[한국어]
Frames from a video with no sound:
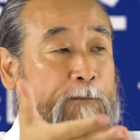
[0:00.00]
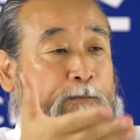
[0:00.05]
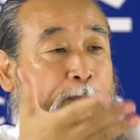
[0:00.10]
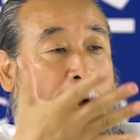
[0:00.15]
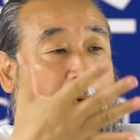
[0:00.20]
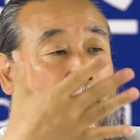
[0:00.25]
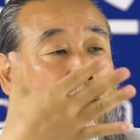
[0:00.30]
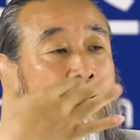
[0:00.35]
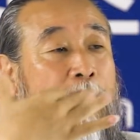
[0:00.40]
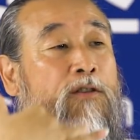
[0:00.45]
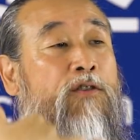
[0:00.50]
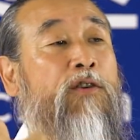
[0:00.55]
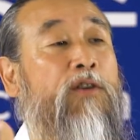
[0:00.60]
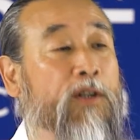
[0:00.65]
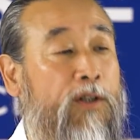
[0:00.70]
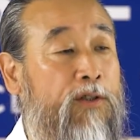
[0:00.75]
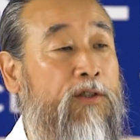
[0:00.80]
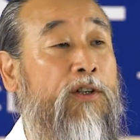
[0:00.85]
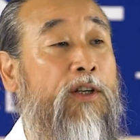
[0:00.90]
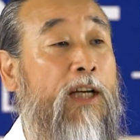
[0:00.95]

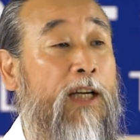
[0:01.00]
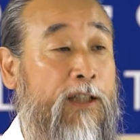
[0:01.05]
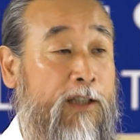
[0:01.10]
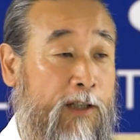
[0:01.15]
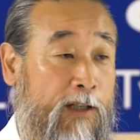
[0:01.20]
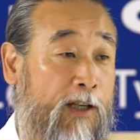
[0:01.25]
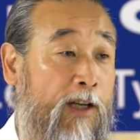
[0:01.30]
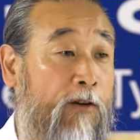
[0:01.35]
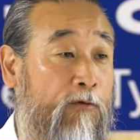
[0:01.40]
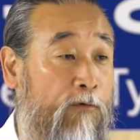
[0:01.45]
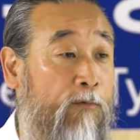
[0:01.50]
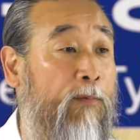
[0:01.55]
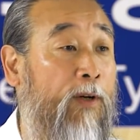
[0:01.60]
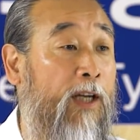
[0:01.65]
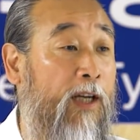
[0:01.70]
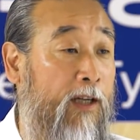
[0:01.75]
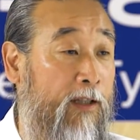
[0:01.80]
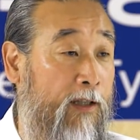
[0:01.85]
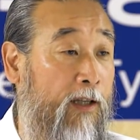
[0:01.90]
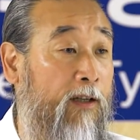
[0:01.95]
받아들여져야 되게끔
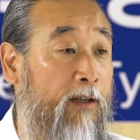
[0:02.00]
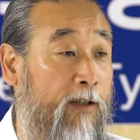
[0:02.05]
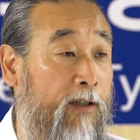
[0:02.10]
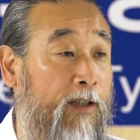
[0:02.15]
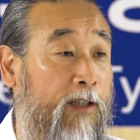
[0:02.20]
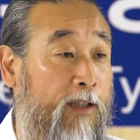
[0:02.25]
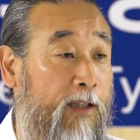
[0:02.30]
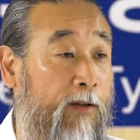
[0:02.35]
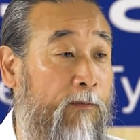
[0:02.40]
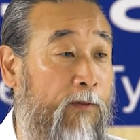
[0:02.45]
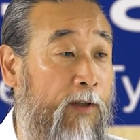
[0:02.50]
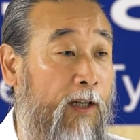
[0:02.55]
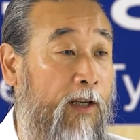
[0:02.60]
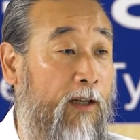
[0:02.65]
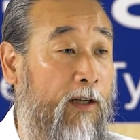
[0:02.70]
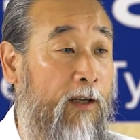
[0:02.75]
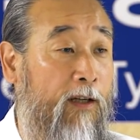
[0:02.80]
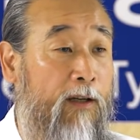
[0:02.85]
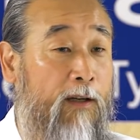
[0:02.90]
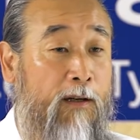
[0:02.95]
해야 되는 거기 때문에.
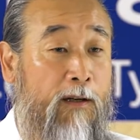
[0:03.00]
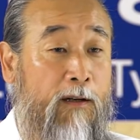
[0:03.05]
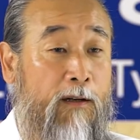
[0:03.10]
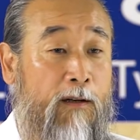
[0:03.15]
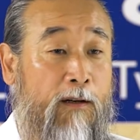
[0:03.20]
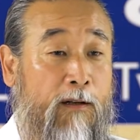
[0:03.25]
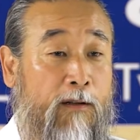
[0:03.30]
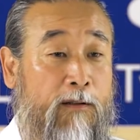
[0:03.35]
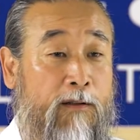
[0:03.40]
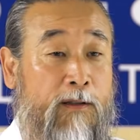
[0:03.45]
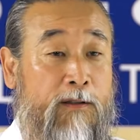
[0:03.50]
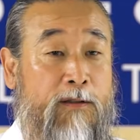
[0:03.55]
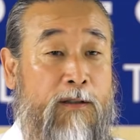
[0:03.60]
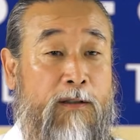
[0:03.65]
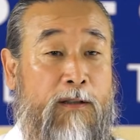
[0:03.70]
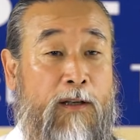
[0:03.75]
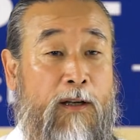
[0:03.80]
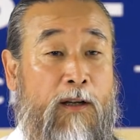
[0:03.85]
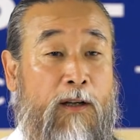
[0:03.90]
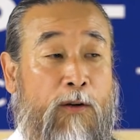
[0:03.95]
어, 그래서
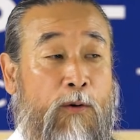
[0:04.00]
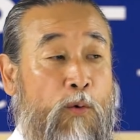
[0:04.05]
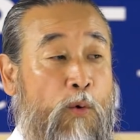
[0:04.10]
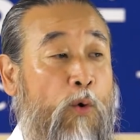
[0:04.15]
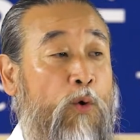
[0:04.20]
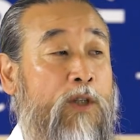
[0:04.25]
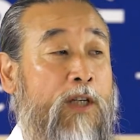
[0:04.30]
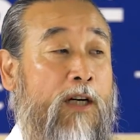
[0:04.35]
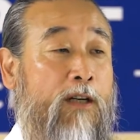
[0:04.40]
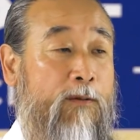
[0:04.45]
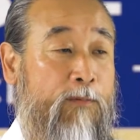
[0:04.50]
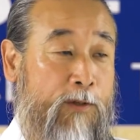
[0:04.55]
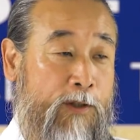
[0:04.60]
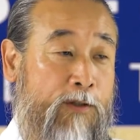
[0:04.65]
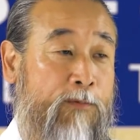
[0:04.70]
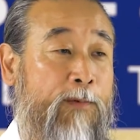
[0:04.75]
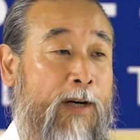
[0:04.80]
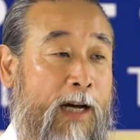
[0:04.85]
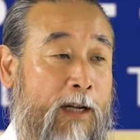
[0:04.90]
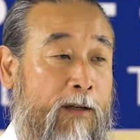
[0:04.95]
그 작업을
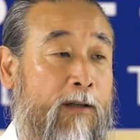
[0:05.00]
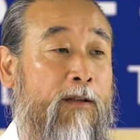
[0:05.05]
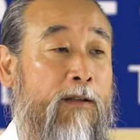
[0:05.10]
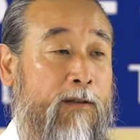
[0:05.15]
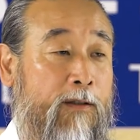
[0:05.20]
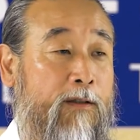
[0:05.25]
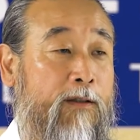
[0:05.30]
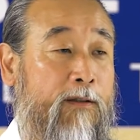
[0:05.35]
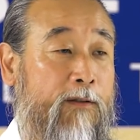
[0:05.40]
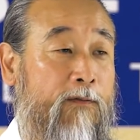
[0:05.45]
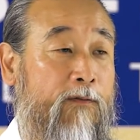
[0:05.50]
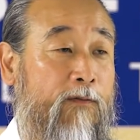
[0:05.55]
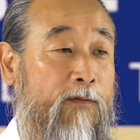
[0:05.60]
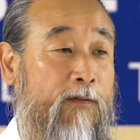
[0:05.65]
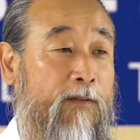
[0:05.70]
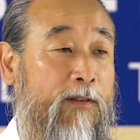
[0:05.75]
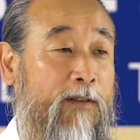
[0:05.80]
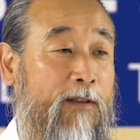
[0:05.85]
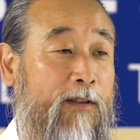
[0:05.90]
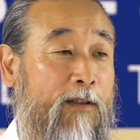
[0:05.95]
지금 하는 거죠.
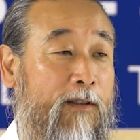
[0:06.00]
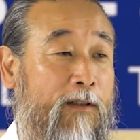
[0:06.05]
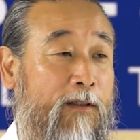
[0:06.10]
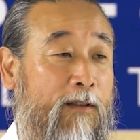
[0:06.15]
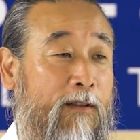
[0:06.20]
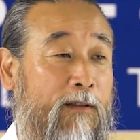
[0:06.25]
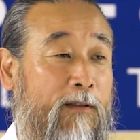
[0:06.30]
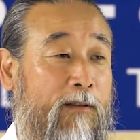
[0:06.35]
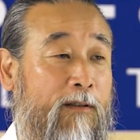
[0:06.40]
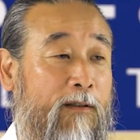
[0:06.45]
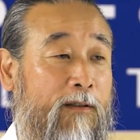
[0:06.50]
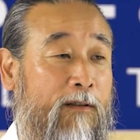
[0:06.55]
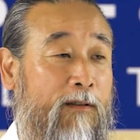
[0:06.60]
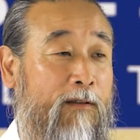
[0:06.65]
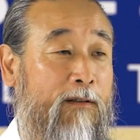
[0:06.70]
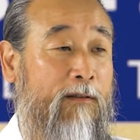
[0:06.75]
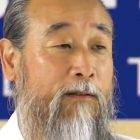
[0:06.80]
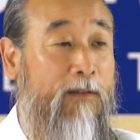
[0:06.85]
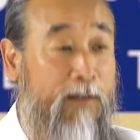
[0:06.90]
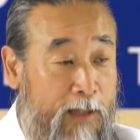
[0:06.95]
어.
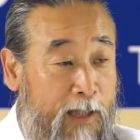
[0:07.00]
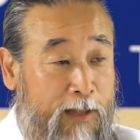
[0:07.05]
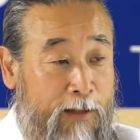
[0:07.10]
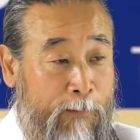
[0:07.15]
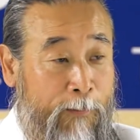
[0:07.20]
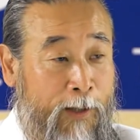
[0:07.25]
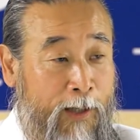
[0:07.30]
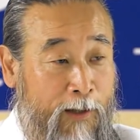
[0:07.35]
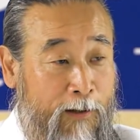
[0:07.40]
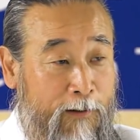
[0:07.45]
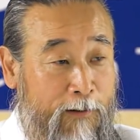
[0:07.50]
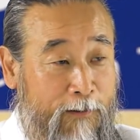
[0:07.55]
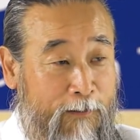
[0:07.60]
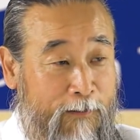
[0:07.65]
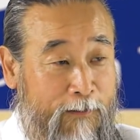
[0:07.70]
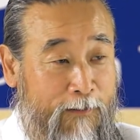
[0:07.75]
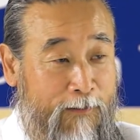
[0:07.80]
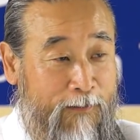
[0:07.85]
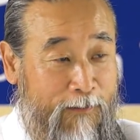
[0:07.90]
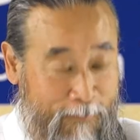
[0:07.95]
이해됩니까?
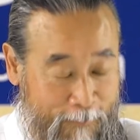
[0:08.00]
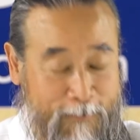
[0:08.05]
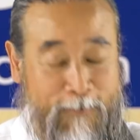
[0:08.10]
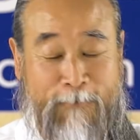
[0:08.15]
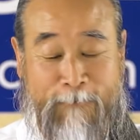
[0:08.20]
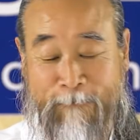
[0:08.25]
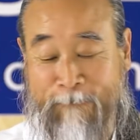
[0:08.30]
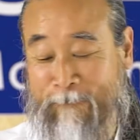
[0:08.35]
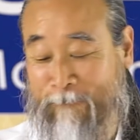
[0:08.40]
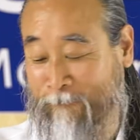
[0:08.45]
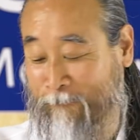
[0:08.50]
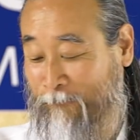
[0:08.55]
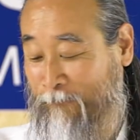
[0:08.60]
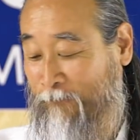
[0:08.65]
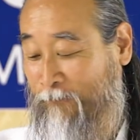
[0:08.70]
어.